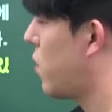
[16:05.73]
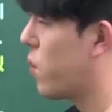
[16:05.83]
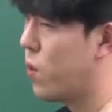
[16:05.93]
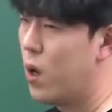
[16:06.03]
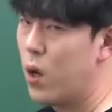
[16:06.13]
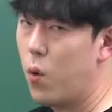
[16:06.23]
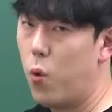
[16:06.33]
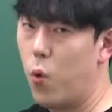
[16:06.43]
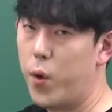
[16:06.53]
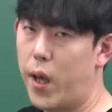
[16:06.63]
서로
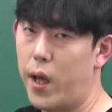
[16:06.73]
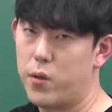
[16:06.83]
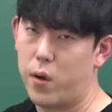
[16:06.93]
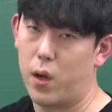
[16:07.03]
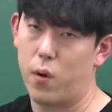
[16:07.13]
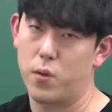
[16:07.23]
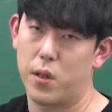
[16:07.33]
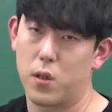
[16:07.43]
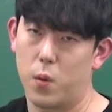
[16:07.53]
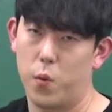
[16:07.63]
호혜적이라고 하죠
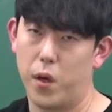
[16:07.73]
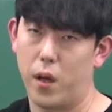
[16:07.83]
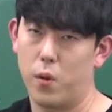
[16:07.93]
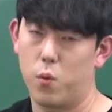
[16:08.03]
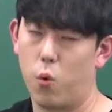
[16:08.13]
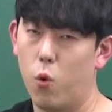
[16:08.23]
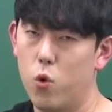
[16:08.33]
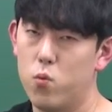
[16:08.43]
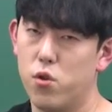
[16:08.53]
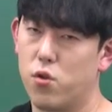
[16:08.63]
있어 보이게 좀
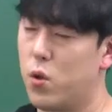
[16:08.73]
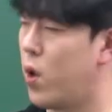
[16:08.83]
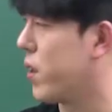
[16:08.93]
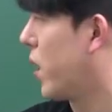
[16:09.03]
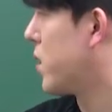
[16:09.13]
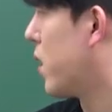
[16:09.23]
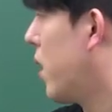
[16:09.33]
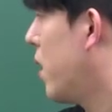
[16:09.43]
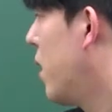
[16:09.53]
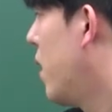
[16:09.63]
도움을 주는
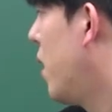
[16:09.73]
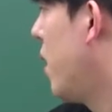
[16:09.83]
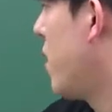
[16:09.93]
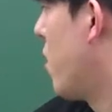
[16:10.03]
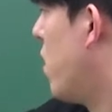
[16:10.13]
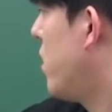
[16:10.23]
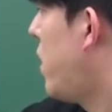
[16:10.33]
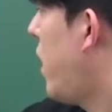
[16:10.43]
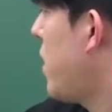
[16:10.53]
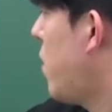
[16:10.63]
관계잖아
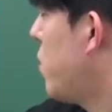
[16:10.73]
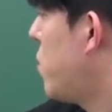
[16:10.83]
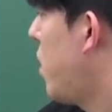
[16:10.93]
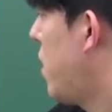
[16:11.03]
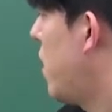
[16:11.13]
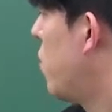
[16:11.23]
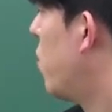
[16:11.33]
열대 산호초에 사는